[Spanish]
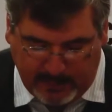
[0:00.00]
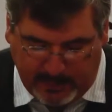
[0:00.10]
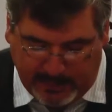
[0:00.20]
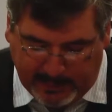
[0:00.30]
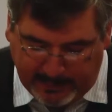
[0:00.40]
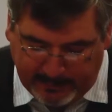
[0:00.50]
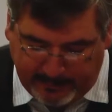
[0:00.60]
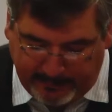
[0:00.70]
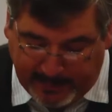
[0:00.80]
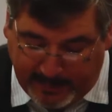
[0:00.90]
en,
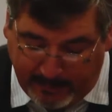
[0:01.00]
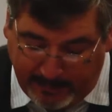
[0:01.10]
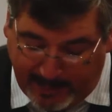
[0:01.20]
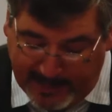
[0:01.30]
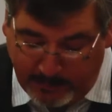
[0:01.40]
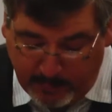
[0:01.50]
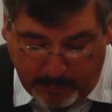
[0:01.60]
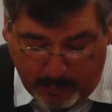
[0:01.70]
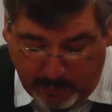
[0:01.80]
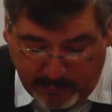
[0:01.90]
que vayamos
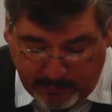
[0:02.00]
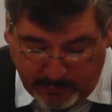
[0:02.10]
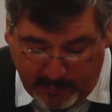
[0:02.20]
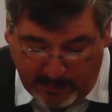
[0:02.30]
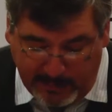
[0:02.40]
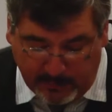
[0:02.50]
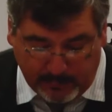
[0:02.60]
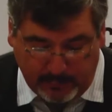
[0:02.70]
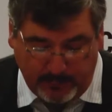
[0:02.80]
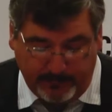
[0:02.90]
por uno de estos dos caminos.